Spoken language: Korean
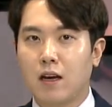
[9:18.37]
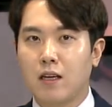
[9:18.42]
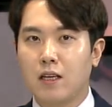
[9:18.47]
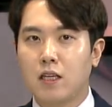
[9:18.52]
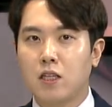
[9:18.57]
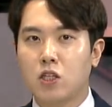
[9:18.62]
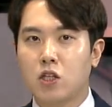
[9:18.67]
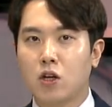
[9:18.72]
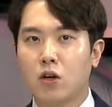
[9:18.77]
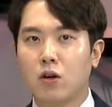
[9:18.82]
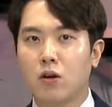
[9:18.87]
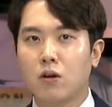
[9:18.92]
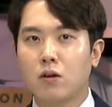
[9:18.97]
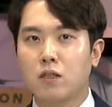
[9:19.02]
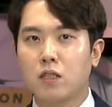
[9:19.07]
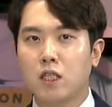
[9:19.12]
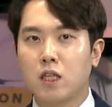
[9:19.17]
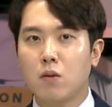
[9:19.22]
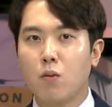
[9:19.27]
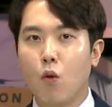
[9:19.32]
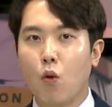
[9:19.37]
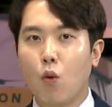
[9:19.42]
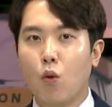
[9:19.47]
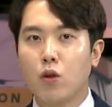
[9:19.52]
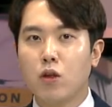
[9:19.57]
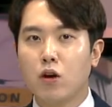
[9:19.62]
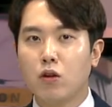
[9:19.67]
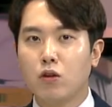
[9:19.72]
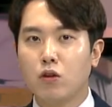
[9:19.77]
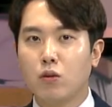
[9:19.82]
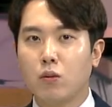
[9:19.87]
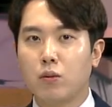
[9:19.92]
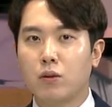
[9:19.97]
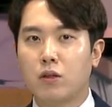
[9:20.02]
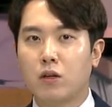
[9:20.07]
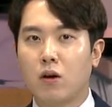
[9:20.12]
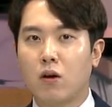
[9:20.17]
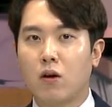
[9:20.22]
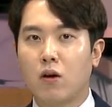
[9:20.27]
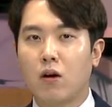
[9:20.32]

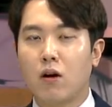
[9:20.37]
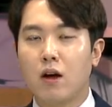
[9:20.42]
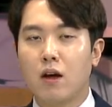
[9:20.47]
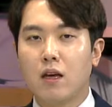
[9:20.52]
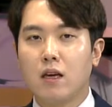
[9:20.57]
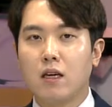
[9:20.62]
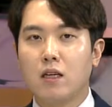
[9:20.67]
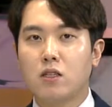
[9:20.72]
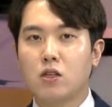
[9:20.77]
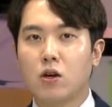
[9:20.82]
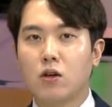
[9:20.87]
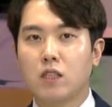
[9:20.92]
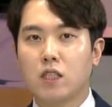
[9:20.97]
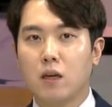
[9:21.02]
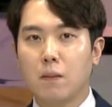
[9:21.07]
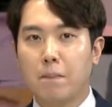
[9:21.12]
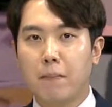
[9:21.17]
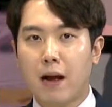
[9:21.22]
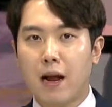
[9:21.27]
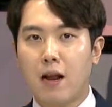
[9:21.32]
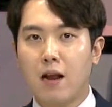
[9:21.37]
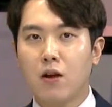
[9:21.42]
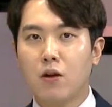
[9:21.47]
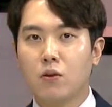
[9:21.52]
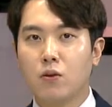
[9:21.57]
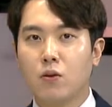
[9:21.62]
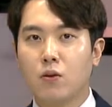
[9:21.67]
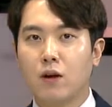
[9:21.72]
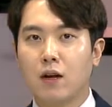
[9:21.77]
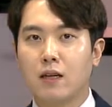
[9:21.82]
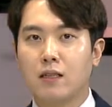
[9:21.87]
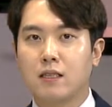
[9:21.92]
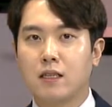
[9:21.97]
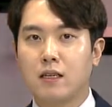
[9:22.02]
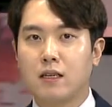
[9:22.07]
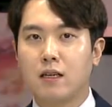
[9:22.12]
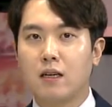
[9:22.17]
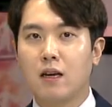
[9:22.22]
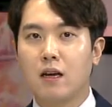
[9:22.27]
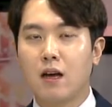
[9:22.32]
2015년도부터
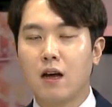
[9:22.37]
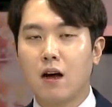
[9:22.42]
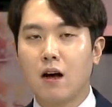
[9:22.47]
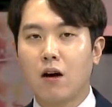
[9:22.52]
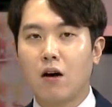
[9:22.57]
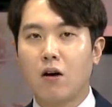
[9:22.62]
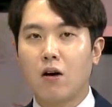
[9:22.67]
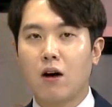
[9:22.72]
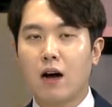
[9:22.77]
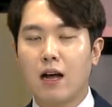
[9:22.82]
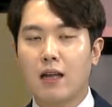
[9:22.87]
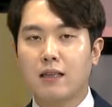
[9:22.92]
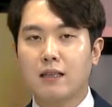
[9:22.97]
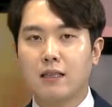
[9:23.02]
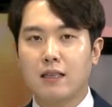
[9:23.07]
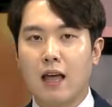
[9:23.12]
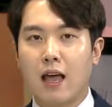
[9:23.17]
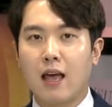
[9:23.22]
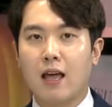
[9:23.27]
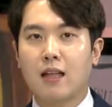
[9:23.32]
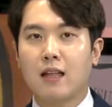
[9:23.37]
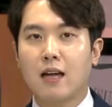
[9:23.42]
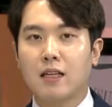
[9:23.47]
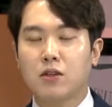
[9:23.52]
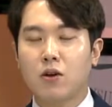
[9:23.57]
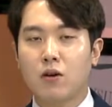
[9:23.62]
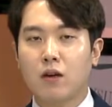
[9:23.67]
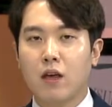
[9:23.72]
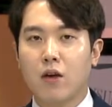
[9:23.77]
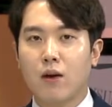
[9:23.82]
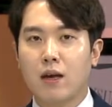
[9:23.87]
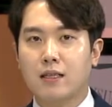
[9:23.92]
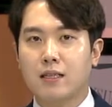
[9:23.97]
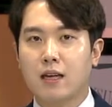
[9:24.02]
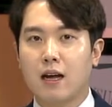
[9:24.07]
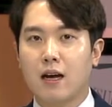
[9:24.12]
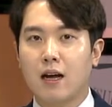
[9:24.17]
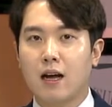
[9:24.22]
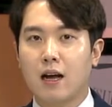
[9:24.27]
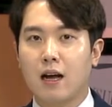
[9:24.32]
2018년도까지 어, 한 네다섯 개
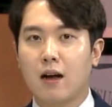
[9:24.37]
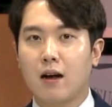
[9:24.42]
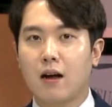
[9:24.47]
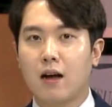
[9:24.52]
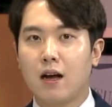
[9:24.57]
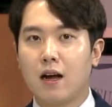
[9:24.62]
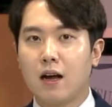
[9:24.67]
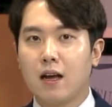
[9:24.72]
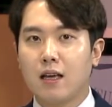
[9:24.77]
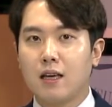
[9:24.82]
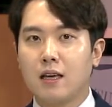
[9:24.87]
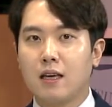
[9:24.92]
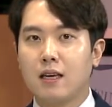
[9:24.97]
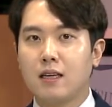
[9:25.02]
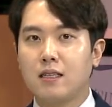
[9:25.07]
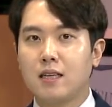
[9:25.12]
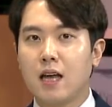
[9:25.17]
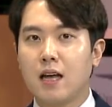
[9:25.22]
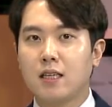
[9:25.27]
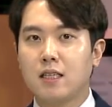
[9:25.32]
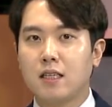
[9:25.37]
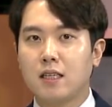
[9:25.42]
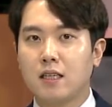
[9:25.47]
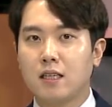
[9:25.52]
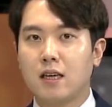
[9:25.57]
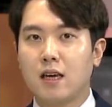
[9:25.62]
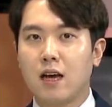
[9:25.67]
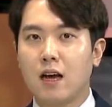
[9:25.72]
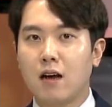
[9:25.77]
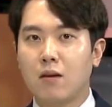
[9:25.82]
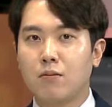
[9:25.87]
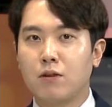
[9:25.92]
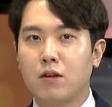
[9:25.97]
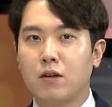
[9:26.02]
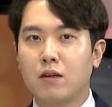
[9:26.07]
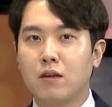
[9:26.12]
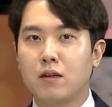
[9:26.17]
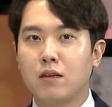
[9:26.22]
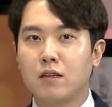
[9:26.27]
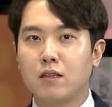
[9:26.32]
회사가 이
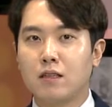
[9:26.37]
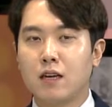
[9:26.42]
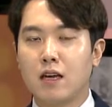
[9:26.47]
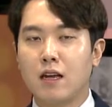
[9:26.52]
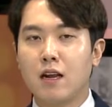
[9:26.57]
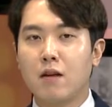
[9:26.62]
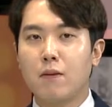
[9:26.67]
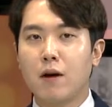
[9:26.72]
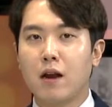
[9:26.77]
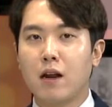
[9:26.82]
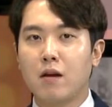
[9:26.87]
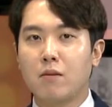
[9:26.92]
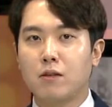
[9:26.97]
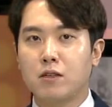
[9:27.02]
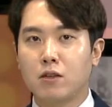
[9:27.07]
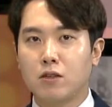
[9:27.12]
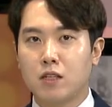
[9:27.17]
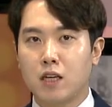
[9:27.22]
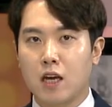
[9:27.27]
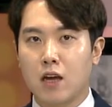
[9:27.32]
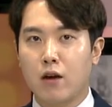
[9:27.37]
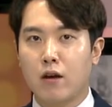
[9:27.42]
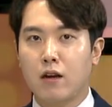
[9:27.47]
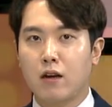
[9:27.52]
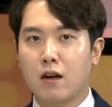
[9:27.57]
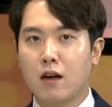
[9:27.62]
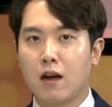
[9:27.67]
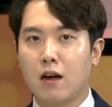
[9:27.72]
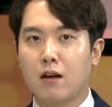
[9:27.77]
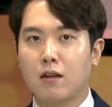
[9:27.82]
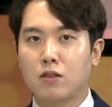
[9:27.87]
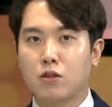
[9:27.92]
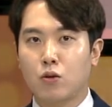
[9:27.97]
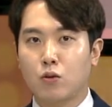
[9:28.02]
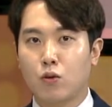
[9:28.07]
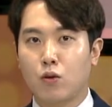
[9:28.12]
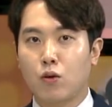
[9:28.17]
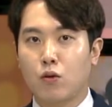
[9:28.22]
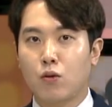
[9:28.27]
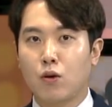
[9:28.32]
생식기암을 이제 일반암에서 제외를 한
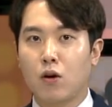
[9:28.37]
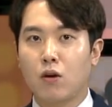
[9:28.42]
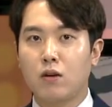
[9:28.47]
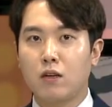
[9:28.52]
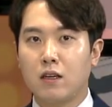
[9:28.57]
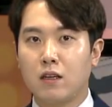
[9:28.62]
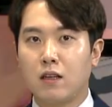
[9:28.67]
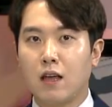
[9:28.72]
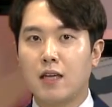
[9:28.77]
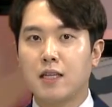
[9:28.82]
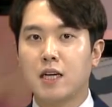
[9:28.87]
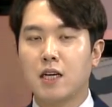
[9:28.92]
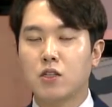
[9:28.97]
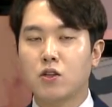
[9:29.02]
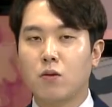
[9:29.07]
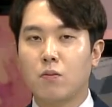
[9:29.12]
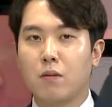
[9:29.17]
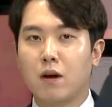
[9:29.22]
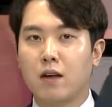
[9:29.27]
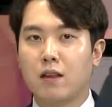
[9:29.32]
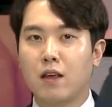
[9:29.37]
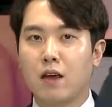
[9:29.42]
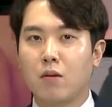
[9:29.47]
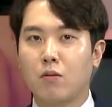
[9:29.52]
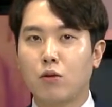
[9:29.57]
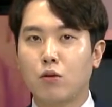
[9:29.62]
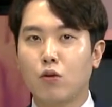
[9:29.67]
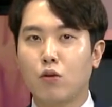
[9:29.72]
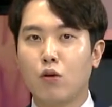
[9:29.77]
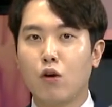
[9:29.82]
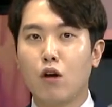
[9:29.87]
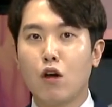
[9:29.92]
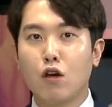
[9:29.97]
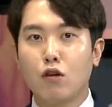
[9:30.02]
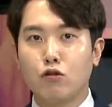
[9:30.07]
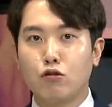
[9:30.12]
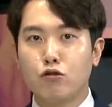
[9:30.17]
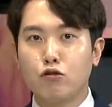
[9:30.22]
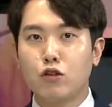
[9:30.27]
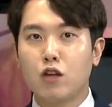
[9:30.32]
적도 있고요. 이 대장 전망 내암을 또
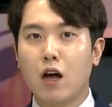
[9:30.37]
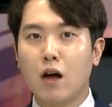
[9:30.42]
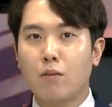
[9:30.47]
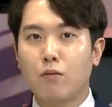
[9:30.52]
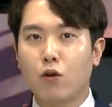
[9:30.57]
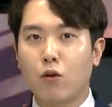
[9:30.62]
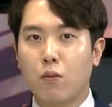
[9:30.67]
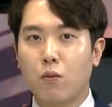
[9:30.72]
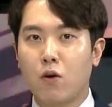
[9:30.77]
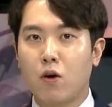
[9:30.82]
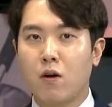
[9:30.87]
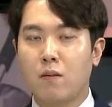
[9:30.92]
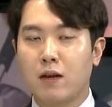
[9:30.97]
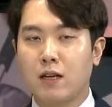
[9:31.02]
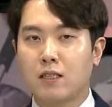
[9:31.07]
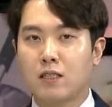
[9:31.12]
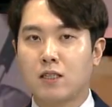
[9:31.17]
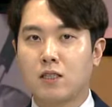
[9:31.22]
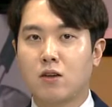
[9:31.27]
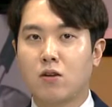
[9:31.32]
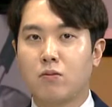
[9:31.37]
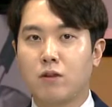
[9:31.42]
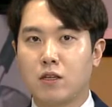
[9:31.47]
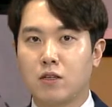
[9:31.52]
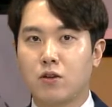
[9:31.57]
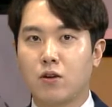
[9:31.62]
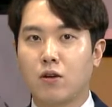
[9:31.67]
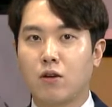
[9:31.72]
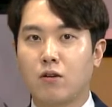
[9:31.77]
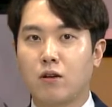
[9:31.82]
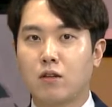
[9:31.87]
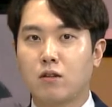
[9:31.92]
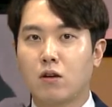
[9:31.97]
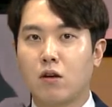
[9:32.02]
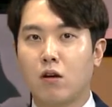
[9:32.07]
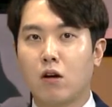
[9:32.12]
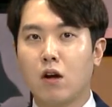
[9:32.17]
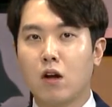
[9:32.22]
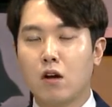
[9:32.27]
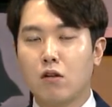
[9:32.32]
유사암으로 포함한 시점이 있어요.
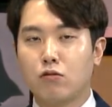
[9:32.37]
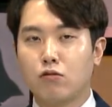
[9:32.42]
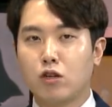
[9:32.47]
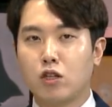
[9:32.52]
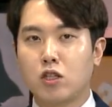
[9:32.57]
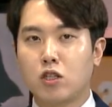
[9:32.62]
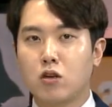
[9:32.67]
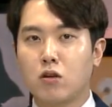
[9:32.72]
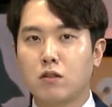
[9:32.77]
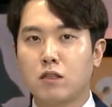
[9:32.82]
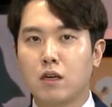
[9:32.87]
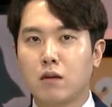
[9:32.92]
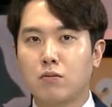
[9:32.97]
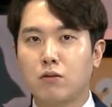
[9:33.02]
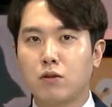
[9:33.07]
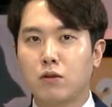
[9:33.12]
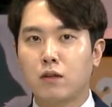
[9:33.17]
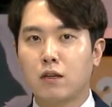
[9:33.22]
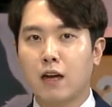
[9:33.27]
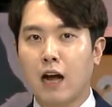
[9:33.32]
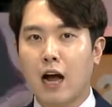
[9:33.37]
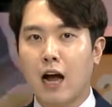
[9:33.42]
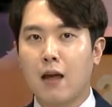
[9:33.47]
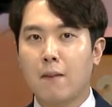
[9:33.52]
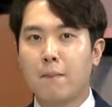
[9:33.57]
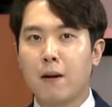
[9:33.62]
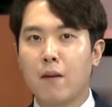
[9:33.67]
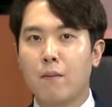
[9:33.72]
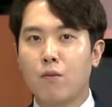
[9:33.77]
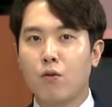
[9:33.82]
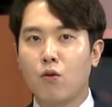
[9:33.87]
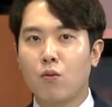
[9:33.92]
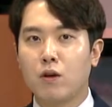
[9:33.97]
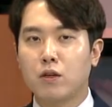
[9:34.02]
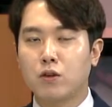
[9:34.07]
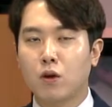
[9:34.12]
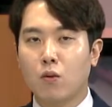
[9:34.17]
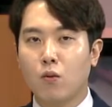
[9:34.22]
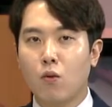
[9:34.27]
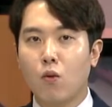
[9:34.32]
그래서 우리 시청자분들 가입한
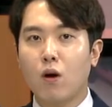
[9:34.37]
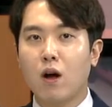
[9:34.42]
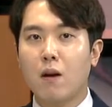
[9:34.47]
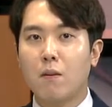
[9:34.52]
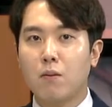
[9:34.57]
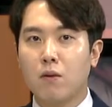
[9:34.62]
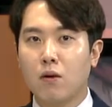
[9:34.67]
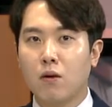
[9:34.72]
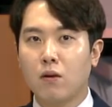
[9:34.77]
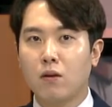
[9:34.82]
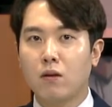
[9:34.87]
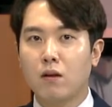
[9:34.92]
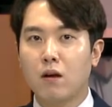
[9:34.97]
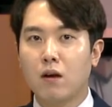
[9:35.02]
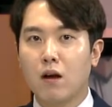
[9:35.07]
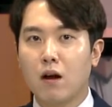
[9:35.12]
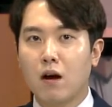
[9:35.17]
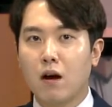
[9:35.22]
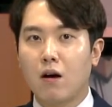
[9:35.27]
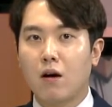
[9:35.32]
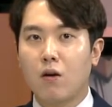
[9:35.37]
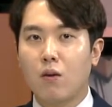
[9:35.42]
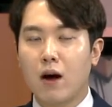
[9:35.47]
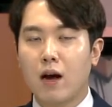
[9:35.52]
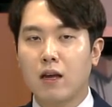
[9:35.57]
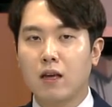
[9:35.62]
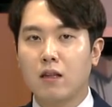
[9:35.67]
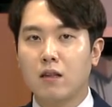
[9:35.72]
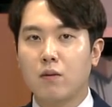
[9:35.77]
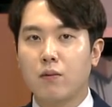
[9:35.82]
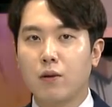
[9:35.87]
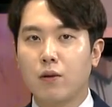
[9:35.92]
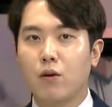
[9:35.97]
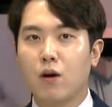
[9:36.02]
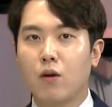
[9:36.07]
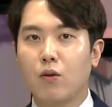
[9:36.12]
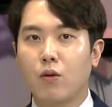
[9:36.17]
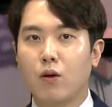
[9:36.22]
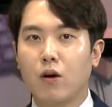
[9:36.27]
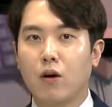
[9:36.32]
보험에서 꼭 한번 어, 확인이
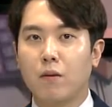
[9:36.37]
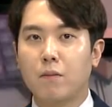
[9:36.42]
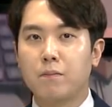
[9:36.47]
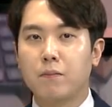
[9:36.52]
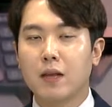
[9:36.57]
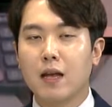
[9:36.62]
필요하고요.